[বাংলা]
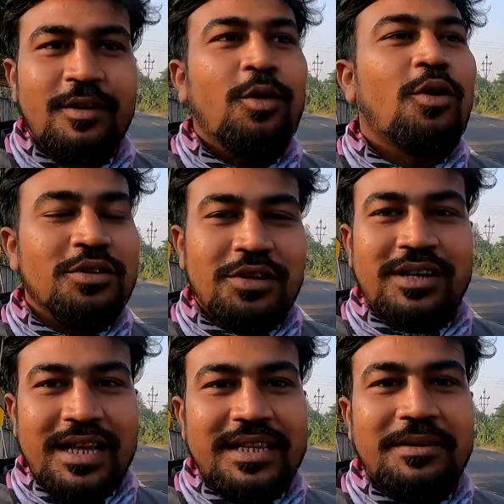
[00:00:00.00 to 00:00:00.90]
ও কতটা
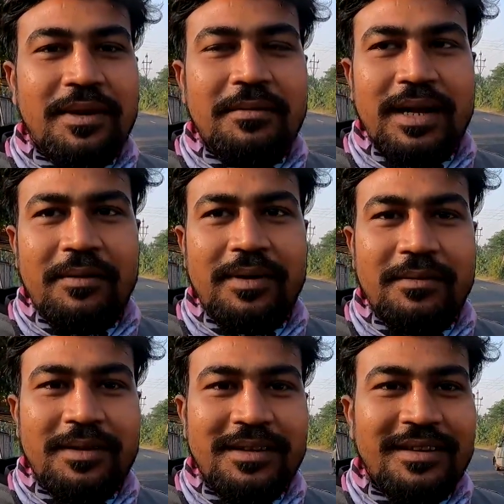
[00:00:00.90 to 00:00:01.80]
টানতে পারবে না
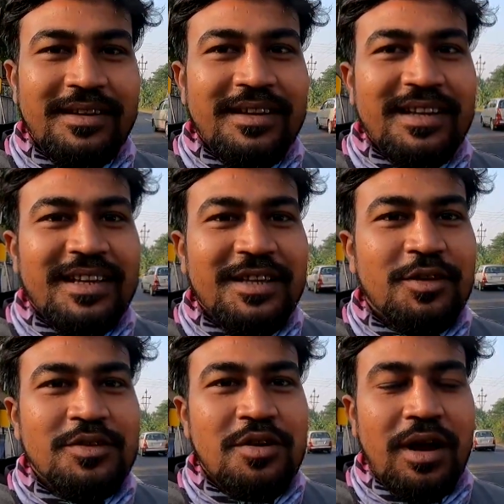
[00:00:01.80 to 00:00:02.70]
পারবে
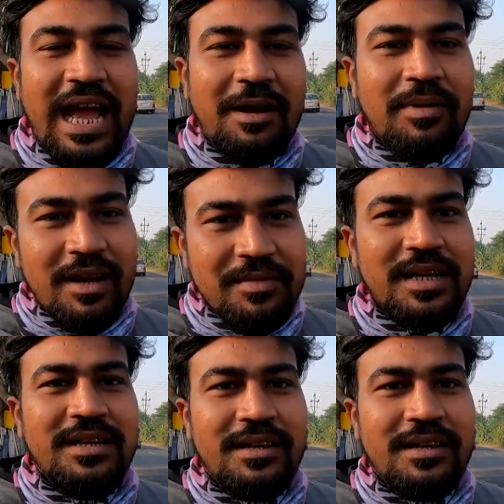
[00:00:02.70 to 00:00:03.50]
কিন্তু জয় একবার আমি